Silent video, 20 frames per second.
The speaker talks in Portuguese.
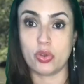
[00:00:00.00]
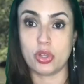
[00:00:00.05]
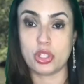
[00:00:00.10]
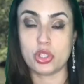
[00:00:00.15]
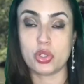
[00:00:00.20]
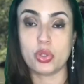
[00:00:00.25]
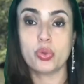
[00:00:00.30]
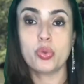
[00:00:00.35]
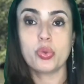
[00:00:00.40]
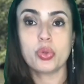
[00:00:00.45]
e
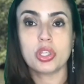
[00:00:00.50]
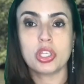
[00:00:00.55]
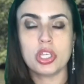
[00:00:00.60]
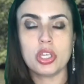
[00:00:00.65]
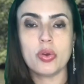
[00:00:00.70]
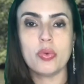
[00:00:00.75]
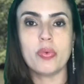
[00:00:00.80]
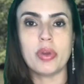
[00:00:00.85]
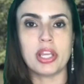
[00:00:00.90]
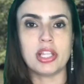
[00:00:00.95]
do que
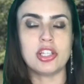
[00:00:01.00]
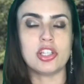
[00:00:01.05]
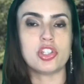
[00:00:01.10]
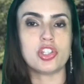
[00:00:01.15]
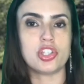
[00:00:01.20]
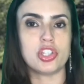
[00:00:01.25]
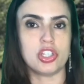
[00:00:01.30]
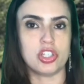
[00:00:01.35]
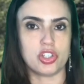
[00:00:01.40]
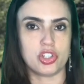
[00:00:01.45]
o N
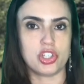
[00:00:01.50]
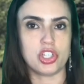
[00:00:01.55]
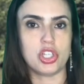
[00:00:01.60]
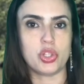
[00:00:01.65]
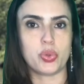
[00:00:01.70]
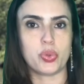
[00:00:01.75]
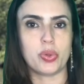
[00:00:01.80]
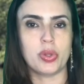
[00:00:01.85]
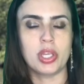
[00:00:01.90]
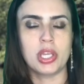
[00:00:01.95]
tinha
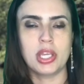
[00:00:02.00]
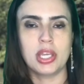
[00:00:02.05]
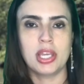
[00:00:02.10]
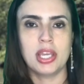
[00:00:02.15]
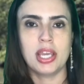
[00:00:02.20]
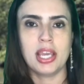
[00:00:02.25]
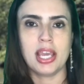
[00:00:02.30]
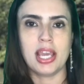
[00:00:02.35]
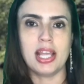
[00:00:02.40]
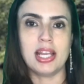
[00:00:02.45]
dito,
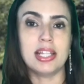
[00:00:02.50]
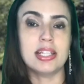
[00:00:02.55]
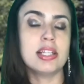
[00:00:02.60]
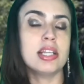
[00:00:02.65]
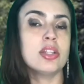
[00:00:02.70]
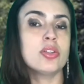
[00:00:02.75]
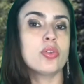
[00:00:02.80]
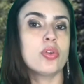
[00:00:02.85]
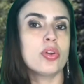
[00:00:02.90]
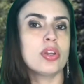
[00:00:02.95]
ele
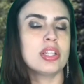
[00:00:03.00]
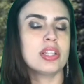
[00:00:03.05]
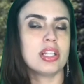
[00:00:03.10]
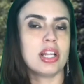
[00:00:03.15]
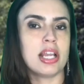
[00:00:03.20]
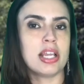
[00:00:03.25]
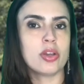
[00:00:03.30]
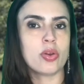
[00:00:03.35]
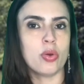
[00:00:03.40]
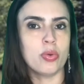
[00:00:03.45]
tentou entrar
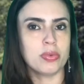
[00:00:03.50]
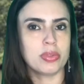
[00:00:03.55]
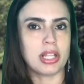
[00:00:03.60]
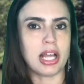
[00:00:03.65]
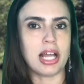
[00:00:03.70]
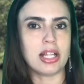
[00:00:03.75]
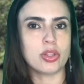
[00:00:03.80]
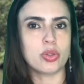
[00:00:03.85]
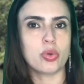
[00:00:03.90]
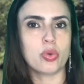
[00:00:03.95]
em
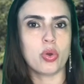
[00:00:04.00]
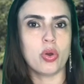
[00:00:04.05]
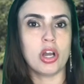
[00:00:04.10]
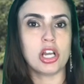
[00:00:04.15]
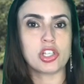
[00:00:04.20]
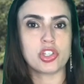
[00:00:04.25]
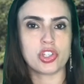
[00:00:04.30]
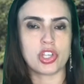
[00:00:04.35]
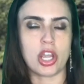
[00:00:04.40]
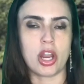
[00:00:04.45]
contato com a
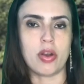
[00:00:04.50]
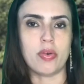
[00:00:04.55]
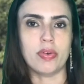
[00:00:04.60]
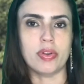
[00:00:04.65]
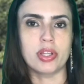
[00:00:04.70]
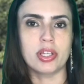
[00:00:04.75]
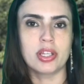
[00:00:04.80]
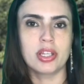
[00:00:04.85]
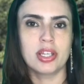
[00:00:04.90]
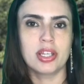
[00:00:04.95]
Cheryl
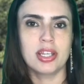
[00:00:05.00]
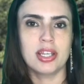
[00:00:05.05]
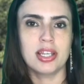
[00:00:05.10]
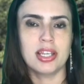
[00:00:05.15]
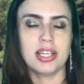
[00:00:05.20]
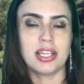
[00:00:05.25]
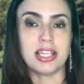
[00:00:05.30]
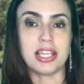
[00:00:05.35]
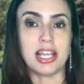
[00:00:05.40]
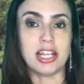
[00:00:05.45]

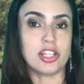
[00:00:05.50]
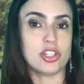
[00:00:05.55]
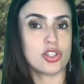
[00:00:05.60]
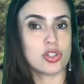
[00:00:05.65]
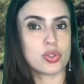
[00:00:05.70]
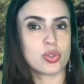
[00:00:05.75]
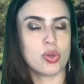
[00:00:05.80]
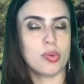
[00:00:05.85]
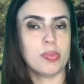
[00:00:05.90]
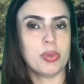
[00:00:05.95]
e ele
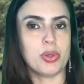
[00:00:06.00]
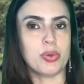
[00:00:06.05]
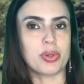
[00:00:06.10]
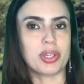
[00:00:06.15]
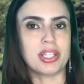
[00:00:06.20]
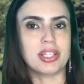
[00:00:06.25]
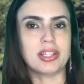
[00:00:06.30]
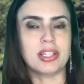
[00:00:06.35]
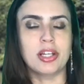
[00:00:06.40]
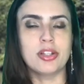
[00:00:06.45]
descobriu que
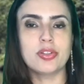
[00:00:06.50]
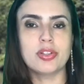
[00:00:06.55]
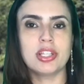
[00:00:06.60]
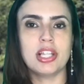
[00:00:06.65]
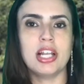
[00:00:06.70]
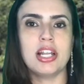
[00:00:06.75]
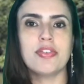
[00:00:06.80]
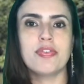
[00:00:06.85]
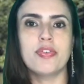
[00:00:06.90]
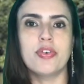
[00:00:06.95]
tanto o
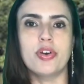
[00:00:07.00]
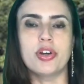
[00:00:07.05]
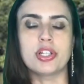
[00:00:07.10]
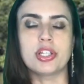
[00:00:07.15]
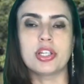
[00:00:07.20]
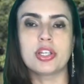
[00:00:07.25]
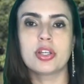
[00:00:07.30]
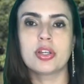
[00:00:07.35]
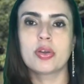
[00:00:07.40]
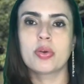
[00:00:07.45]
telefone
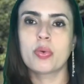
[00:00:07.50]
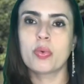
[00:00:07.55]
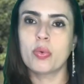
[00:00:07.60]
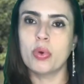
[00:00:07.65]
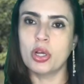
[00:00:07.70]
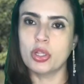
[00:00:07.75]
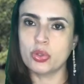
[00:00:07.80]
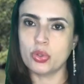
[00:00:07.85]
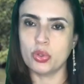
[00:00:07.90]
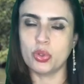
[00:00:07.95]

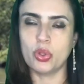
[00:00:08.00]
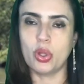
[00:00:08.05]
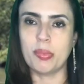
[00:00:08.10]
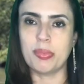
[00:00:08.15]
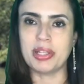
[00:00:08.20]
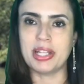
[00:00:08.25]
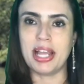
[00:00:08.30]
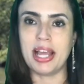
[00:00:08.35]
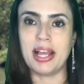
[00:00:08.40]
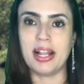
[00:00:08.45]
quanto o nome
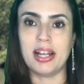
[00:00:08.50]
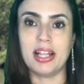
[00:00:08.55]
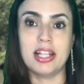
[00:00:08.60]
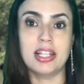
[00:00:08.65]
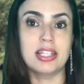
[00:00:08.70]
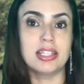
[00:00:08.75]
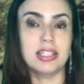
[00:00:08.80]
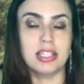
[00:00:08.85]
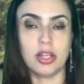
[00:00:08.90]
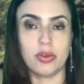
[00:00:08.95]
dela
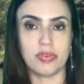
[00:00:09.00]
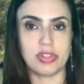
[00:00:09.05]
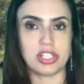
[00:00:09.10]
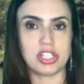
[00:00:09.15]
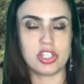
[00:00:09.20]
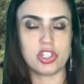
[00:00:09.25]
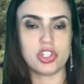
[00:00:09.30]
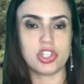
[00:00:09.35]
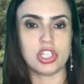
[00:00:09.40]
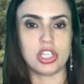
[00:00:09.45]
não
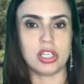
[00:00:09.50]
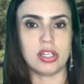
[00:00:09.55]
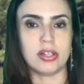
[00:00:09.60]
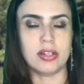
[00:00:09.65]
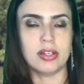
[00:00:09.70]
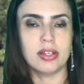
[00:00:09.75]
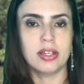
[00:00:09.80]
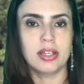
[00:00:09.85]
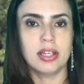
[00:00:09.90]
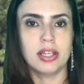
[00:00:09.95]
existiam.
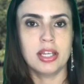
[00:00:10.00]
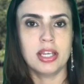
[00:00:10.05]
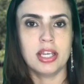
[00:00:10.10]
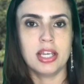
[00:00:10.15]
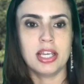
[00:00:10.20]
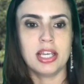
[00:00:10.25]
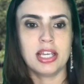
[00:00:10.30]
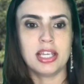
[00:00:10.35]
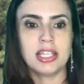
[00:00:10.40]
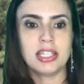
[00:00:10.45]

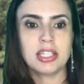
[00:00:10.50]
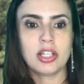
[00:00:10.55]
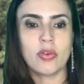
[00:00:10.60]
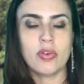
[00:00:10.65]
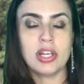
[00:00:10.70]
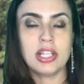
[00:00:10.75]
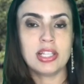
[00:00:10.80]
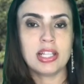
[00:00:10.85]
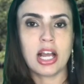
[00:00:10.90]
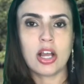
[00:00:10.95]
Então ele
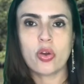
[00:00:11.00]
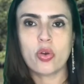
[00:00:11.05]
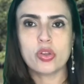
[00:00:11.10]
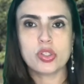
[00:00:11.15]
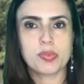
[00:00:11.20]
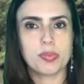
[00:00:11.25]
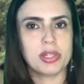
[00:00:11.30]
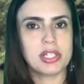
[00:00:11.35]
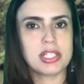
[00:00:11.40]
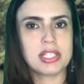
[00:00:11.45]
indagou os
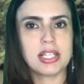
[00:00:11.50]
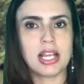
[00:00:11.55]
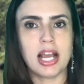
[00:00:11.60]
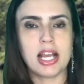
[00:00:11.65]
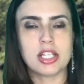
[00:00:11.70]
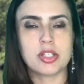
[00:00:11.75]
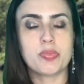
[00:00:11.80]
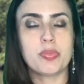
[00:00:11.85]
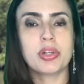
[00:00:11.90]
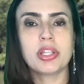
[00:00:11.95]

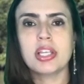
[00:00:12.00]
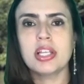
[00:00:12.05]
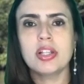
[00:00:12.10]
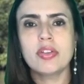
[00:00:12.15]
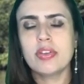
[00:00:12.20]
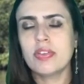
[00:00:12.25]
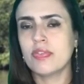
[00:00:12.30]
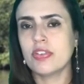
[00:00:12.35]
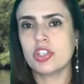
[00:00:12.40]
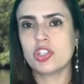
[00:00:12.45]
policiais: por que não
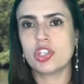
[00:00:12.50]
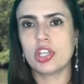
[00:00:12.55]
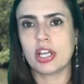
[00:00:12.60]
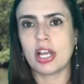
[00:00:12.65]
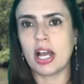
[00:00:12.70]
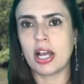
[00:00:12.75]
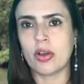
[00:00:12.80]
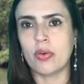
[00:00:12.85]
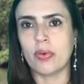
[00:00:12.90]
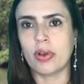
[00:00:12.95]

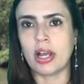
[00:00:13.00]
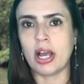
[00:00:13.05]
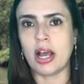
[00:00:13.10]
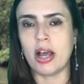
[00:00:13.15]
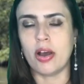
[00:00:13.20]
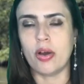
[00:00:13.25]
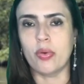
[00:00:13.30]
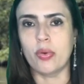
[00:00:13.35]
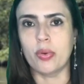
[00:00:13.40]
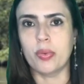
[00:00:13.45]
investigaram o
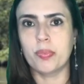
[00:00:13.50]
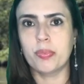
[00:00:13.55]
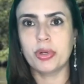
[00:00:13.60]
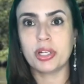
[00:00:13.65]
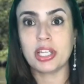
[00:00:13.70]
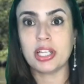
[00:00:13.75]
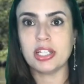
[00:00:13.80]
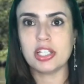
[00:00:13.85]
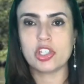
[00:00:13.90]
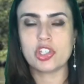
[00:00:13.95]
carro? Por
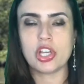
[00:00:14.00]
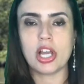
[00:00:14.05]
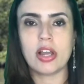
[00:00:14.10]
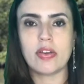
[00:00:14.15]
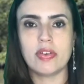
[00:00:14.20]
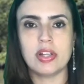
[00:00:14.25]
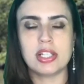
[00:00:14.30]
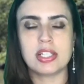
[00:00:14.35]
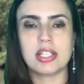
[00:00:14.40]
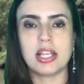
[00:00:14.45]
que deixaram
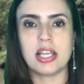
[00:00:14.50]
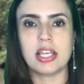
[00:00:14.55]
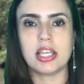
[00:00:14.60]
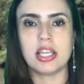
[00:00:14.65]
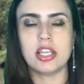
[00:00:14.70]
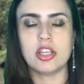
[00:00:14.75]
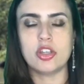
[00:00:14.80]
ele sair? E os